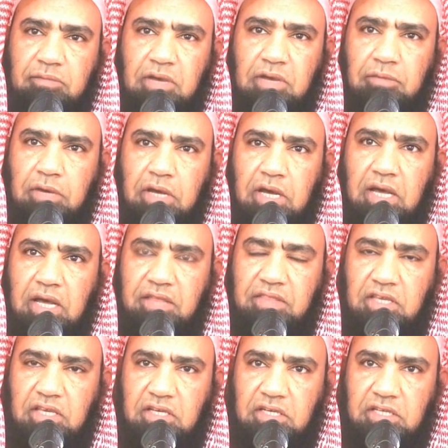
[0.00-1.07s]
سبب
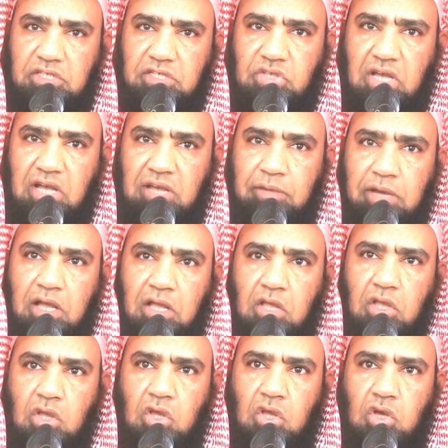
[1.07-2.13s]
هذه الإصابة
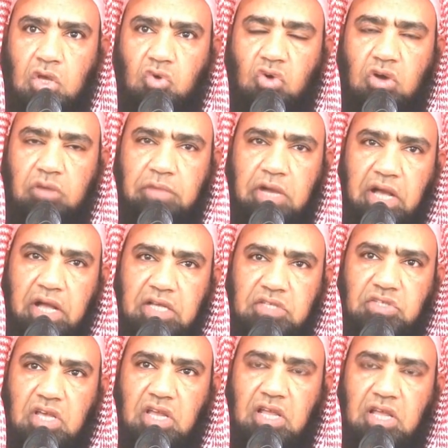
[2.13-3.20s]
هو ما
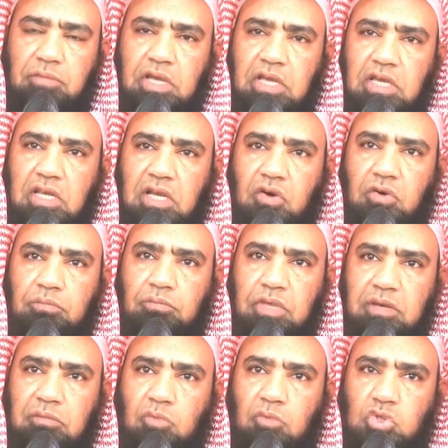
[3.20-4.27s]
حصل بينهم
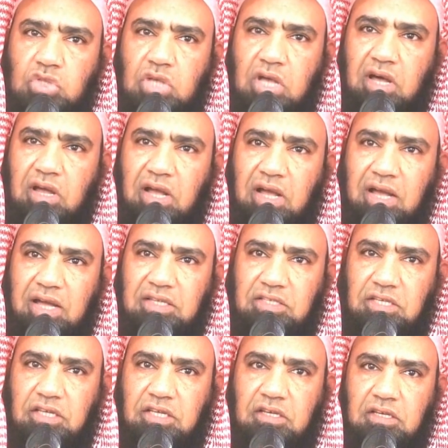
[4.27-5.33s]
من
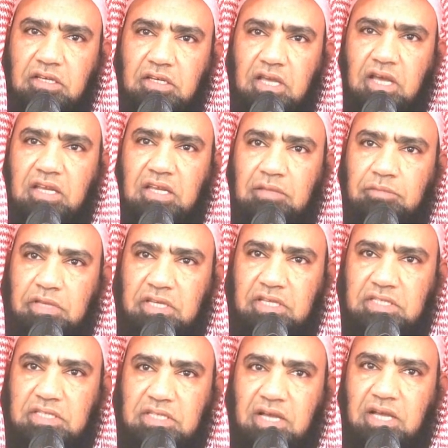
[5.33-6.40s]
مصارعة يعني من
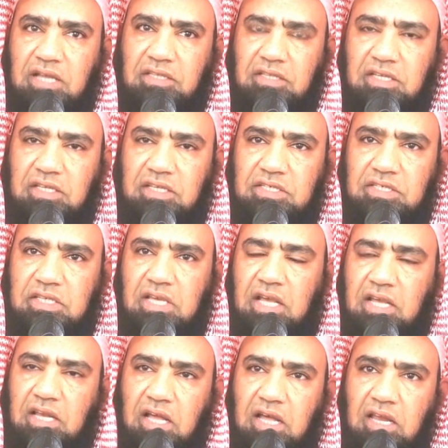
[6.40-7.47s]
إسقاط
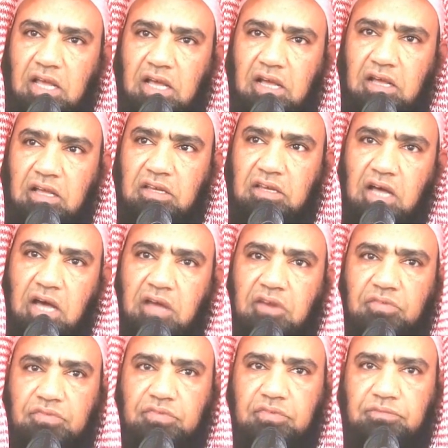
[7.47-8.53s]
الإنسان على
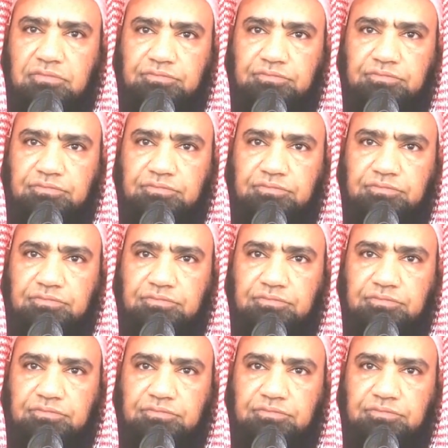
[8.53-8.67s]
الأرض